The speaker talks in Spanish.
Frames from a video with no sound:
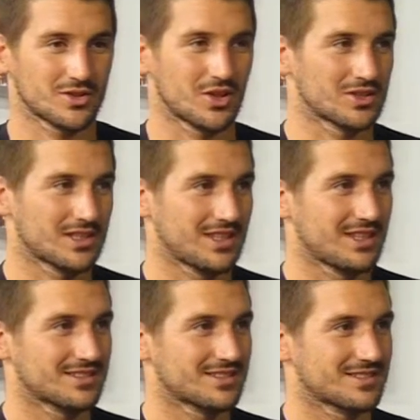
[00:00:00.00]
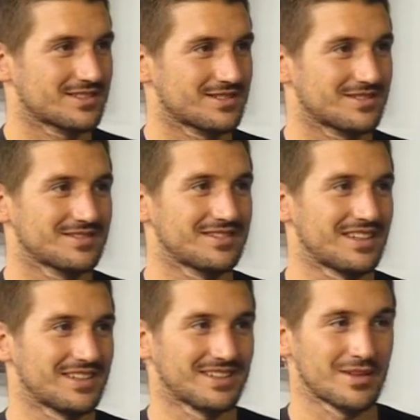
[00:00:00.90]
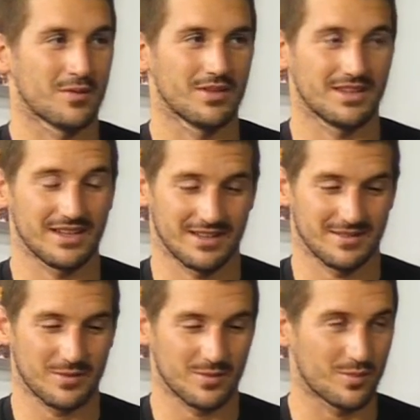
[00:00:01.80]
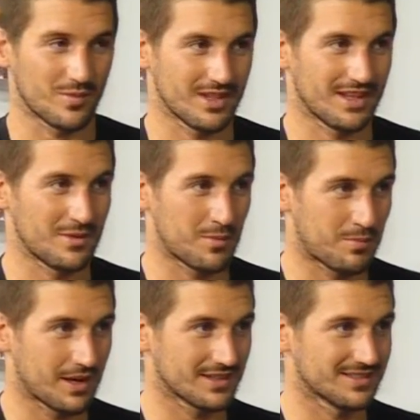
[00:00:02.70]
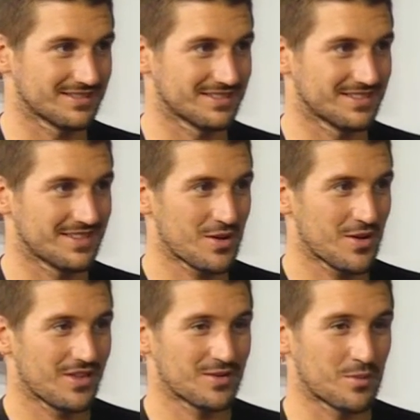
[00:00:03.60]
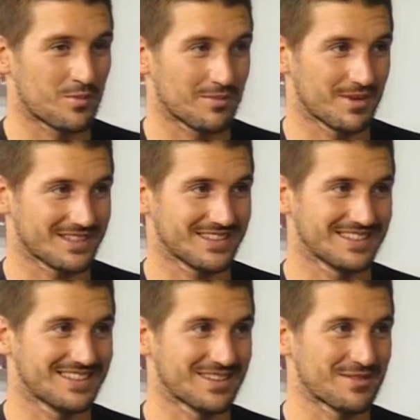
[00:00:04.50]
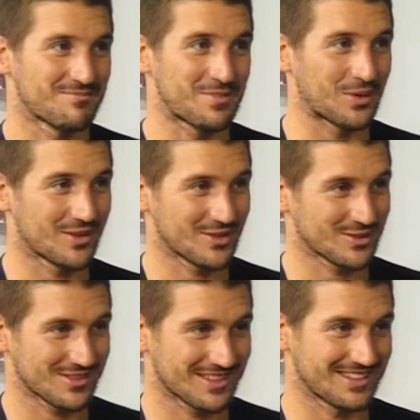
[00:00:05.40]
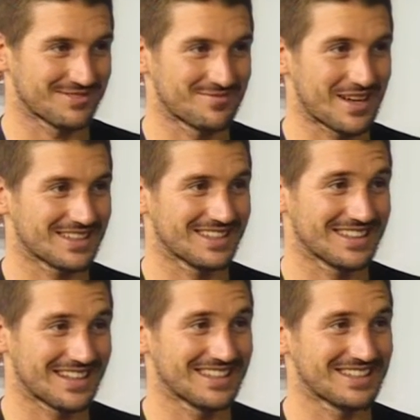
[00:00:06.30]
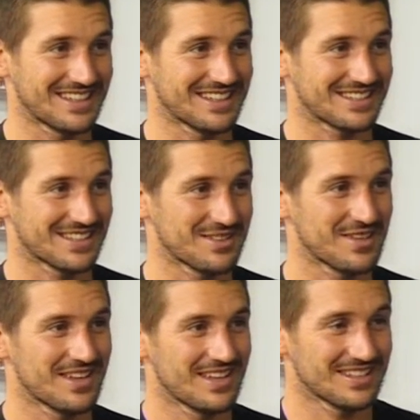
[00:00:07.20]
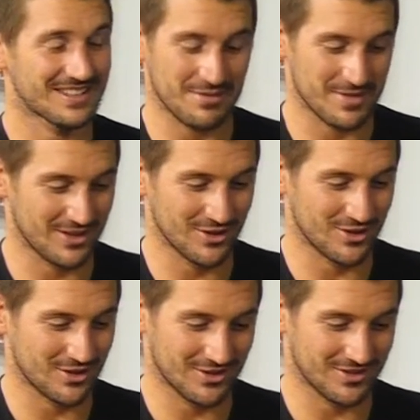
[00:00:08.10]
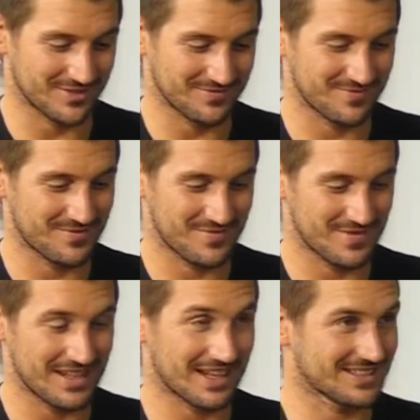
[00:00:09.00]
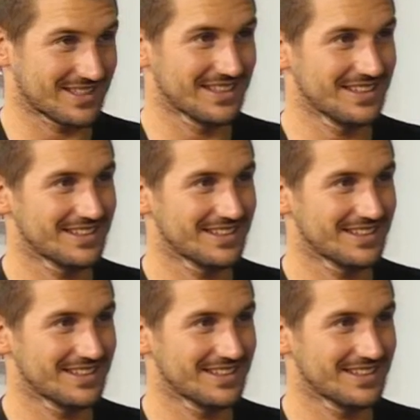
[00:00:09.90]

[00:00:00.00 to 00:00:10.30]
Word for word: tostadas de, el pan, de un pan bastante poderoso, o sea, bastante grande, tiene que ser tamaño lactal.